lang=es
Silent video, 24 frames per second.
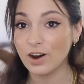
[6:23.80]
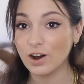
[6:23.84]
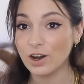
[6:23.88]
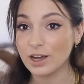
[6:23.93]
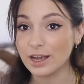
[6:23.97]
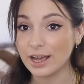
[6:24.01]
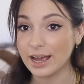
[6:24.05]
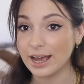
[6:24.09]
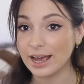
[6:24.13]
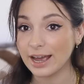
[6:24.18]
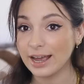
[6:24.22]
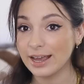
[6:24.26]

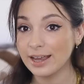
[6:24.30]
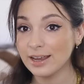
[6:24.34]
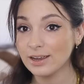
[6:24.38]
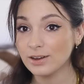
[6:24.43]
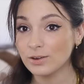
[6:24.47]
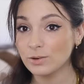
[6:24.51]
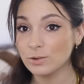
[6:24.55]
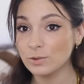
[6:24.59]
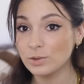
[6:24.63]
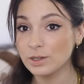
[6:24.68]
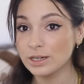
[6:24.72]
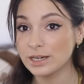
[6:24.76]
ok,
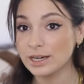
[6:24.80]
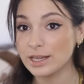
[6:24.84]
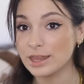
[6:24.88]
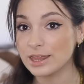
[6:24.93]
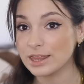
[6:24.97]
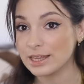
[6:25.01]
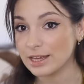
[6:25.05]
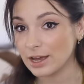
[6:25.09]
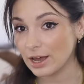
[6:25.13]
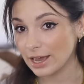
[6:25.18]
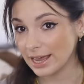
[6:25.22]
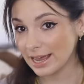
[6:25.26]
un
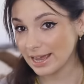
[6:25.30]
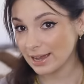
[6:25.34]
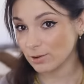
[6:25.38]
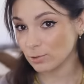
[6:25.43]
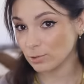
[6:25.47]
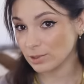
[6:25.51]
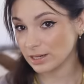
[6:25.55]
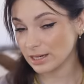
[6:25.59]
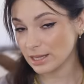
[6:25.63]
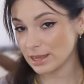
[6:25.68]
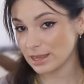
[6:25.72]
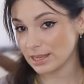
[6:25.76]
ricito. ¡Eh!
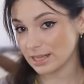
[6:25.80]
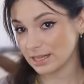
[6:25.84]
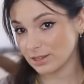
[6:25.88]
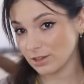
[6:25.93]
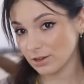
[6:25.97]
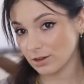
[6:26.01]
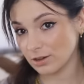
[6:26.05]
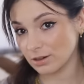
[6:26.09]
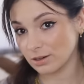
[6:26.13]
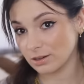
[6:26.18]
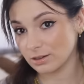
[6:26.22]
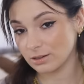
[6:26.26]
¡Un ricito!
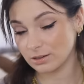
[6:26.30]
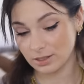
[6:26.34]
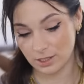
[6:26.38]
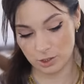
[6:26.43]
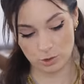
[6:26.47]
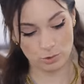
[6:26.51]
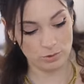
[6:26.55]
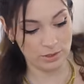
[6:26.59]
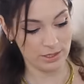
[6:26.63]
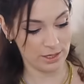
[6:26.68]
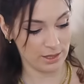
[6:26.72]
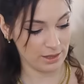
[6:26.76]

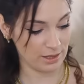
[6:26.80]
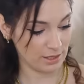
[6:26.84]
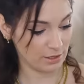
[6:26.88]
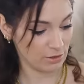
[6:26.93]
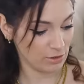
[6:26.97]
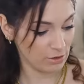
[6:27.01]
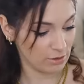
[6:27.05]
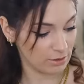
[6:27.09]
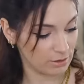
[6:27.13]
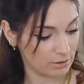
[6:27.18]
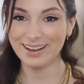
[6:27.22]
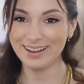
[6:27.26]
Es un
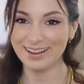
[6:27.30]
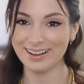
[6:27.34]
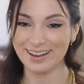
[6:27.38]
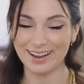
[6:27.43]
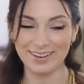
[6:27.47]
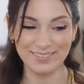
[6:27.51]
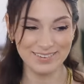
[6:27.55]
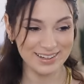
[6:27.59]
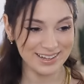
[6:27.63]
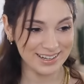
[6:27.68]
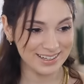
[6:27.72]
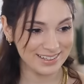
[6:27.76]
ricito. ¡Cada
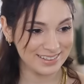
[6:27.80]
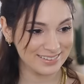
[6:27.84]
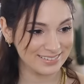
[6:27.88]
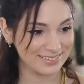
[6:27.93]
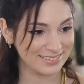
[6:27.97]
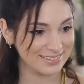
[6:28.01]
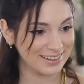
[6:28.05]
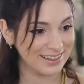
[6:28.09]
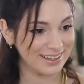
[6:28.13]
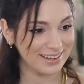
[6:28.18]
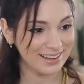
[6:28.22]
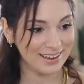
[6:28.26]
día
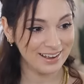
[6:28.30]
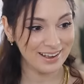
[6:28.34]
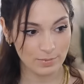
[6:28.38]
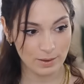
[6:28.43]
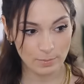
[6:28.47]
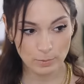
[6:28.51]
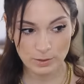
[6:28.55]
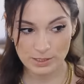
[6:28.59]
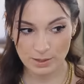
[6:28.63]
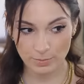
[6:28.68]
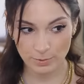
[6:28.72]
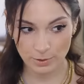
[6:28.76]
tú, ¿eh?
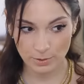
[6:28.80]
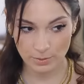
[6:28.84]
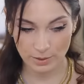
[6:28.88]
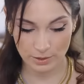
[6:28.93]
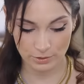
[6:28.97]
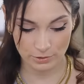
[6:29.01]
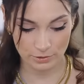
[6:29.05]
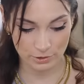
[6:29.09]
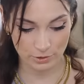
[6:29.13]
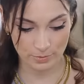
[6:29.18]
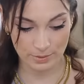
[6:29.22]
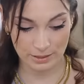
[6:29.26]
Vamos a probar
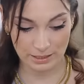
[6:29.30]
otro,